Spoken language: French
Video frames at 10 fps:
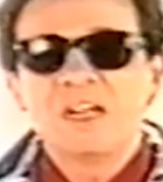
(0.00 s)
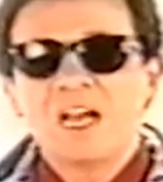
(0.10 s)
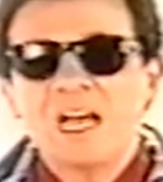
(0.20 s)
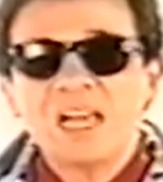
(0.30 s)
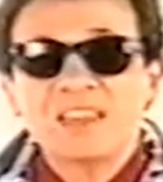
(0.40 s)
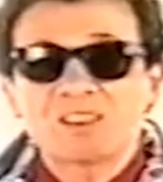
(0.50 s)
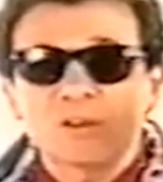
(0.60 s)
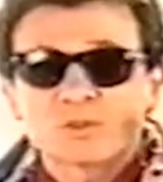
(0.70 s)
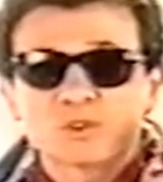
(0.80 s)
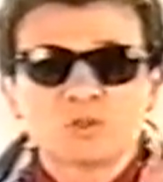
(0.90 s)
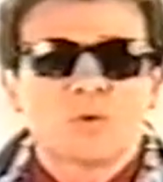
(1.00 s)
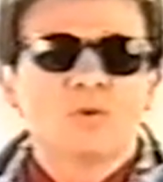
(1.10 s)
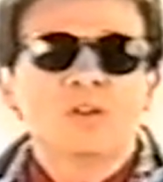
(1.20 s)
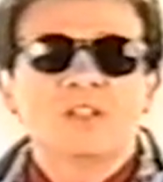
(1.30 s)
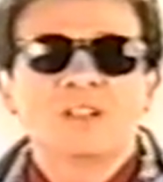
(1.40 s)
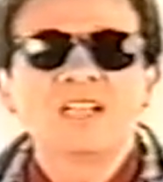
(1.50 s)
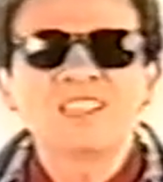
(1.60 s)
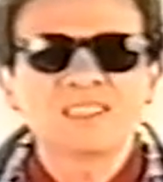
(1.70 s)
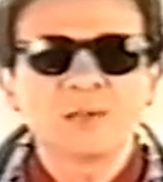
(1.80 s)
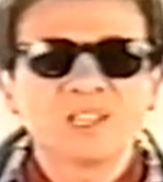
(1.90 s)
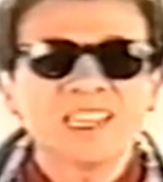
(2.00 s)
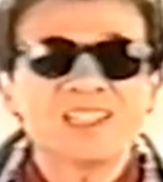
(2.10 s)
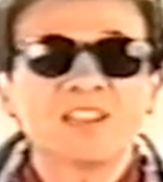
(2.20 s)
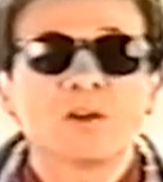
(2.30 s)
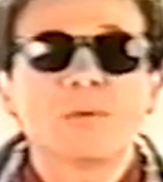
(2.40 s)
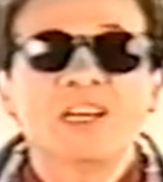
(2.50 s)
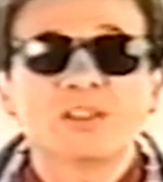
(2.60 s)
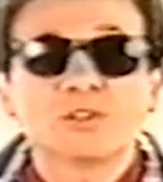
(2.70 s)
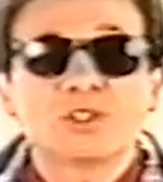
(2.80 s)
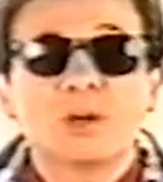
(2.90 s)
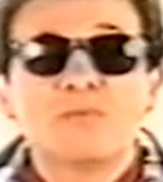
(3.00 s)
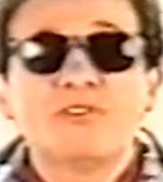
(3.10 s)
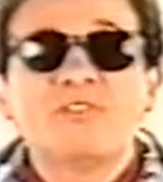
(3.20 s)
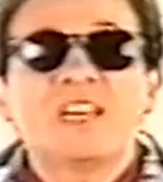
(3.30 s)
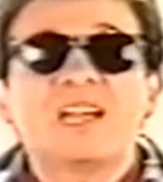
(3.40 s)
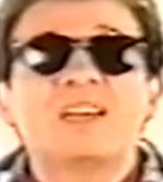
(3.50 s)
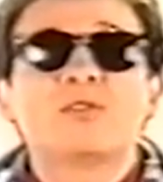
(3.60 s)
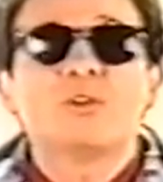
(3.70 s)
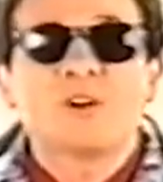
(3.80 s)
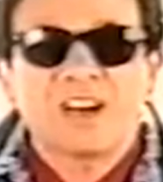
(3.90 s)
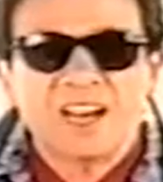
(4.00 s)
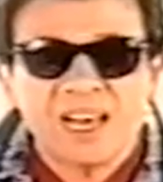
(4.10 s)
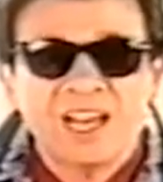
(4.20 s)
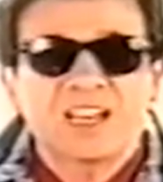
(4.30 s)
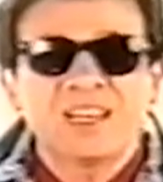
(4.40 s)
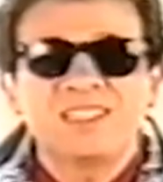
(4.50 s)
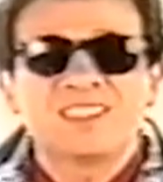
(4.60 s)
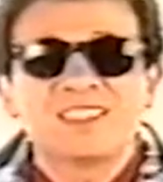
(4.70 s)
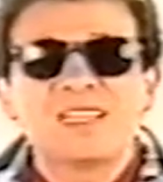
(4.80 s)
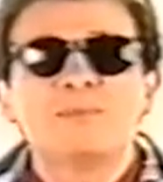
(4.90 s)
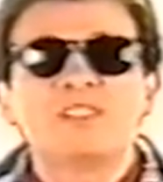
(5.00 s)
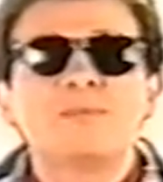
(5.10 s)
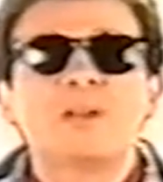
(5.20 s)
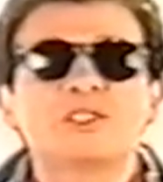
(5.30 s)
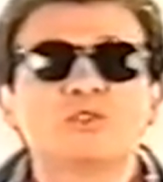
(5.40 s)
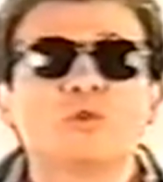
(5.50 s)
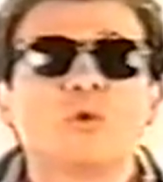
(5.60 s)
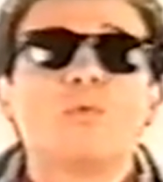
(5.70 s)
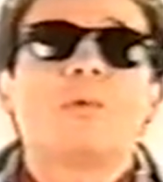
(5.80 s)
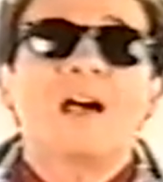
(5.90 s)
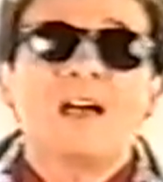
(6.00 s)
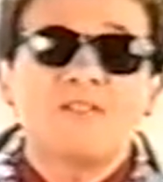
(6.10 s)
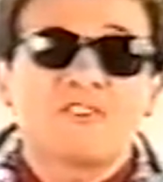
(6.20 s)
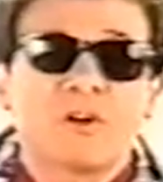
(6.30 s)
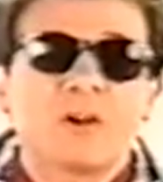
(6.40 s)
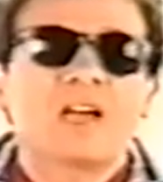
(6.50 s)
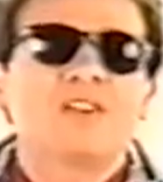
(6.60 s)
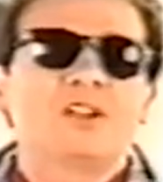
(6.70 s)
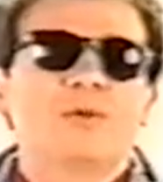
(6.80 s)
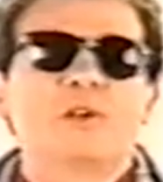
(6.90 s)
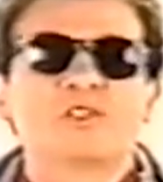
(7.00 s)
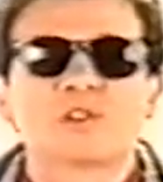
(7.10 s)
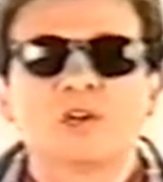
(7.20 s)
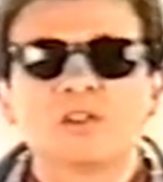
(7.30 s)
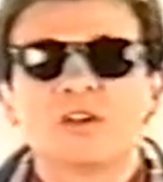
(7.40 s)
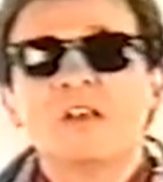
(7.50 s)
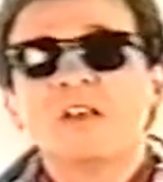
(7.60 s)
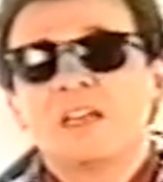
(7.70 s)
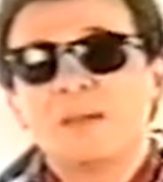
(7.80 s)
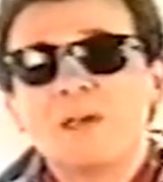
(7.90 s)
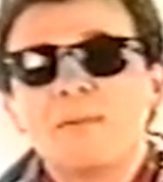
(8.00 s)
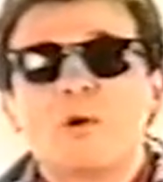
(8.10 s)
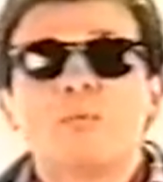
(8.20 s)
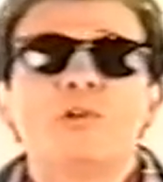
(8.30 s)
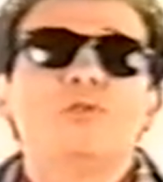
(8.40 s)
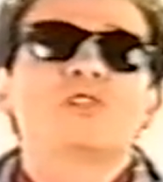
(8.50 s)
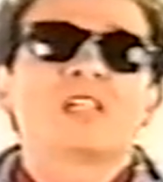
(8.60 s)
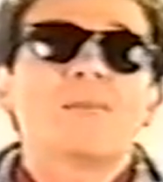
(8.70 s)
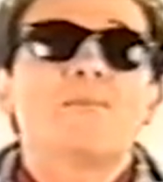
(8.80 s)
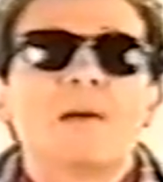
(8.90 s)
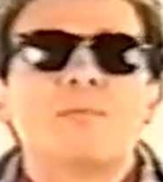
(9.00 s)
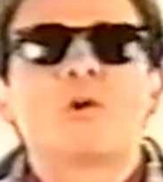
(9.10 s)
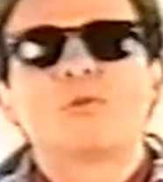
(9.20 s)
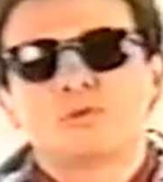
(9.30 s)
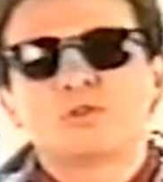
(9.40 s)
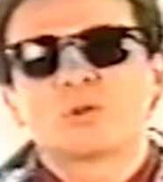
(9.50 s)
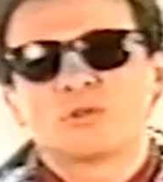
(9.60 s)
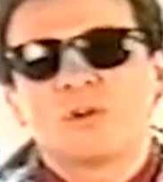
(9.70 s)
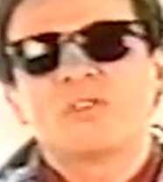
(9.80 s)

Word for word: Attention, glissez une cassette dans le magnétoscope, vous verrez de rarissimes images du groupe avant l'arrivée de Bon Scott et même en bonus la maman du chanteur